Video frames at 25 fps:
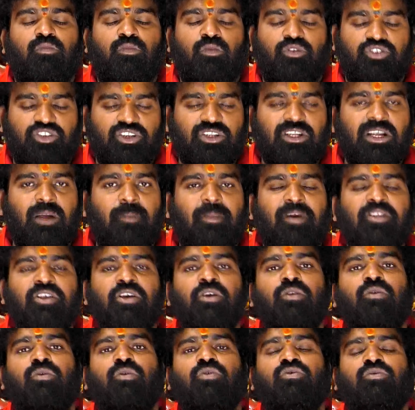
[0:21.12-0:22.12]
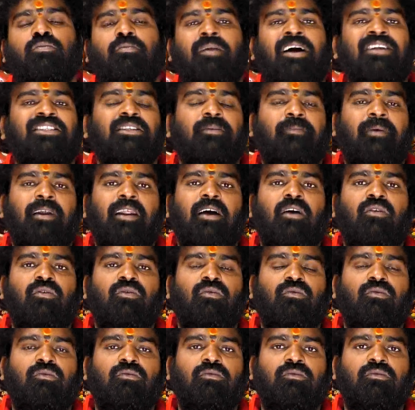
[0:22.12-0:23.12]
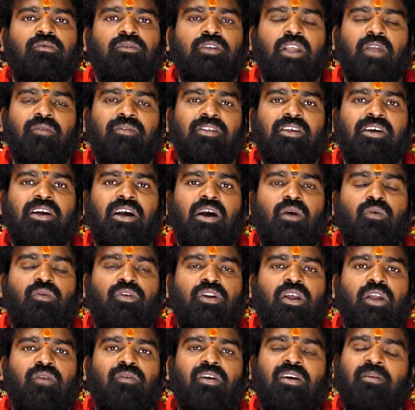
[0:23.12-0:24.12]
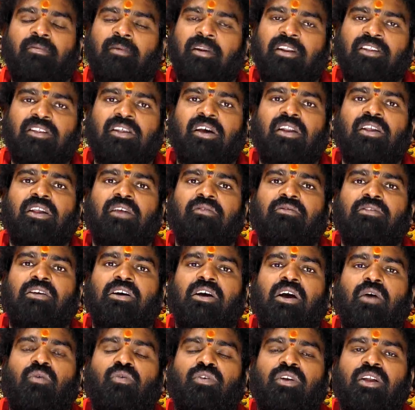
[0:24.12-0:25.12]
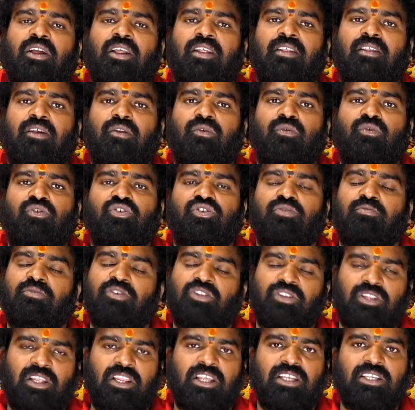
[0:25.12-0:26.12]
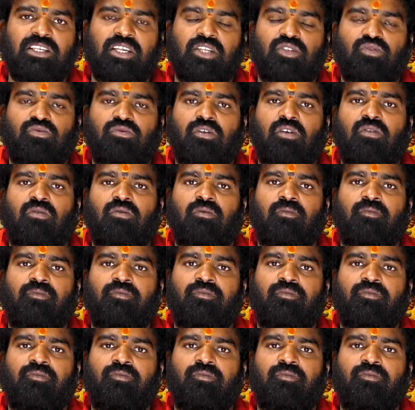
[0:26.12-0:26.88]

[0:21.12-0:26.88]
మొదటగా పదిహేను రోజు మాస ఫలాలు ఏ విధంగా ఉంటాయి వాటి ఫలితాలు ఏ విధంగా ఉంటాయనే దాని గురించి మీకు తెలియజేస్తున్నాను